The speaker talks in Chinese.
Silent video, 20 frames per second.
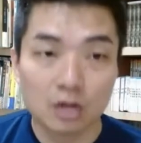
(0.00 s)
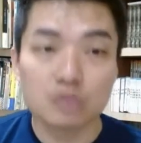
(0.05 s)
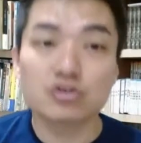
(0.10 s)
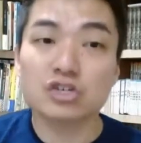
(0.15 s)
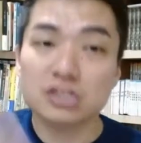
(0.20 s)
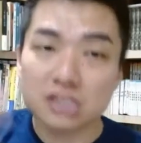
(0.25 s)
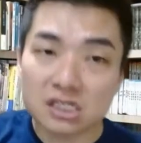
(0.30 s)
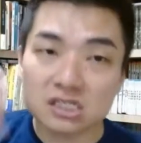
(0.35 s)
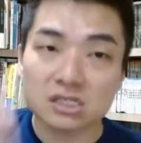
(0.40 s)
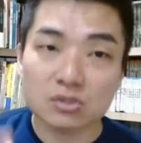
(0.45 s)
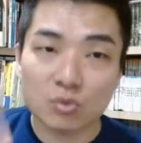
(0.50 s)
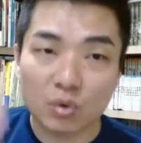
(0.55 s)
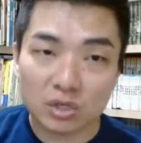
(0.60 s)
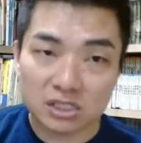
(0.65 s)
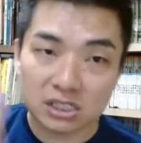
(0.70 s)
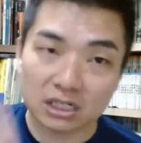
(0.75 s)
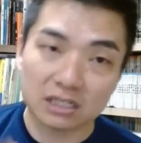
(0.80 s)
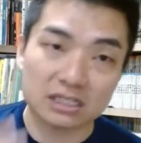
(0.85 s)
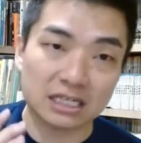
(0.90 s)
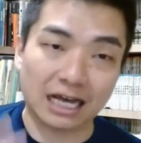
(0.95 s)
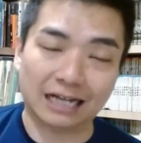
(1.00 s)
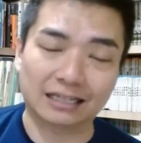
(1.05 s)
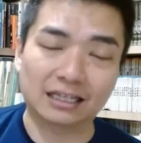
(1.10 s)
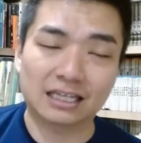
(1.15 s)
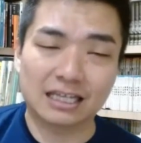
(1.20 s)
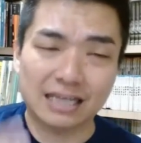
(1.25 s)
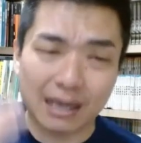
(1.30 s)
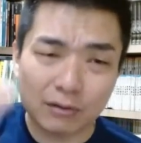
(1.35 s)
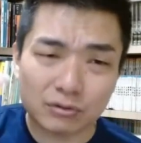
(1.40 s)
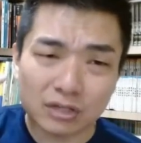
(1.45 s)
所以这是我这个讲
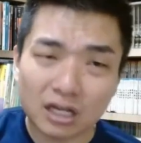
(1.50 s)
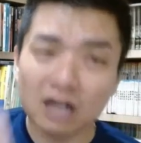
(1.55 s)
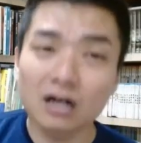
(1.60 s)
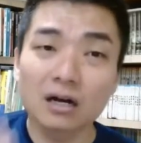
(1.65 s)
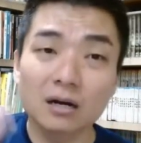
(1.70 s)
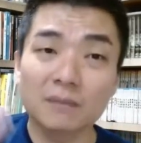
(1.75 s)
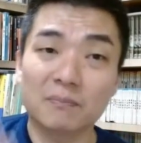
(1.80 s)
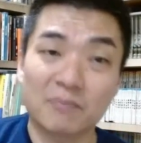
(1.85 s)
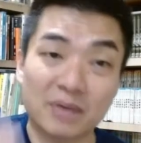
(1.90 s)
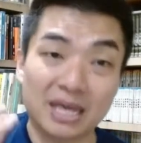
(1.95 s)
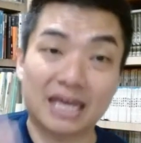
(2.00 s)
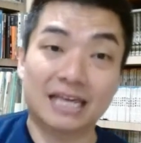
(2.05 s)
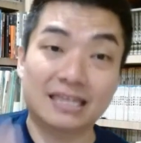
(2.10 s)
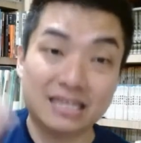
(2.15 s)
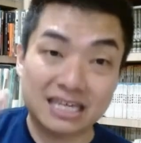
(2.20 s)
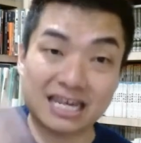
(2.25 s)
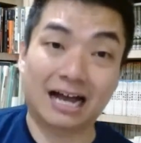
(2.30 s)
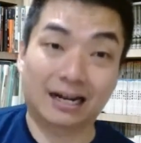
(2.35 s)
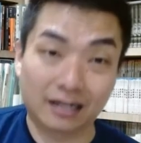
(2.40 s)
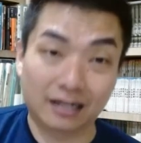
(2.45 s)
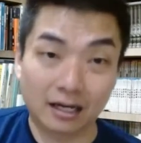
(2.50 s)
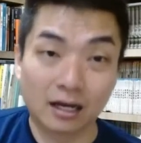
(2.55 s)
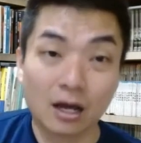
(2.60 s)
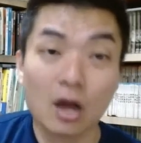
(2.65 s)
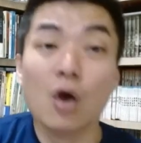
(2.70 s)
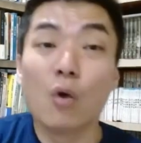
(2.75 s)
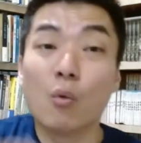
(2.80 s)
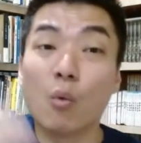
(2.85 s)
题要特别讲的。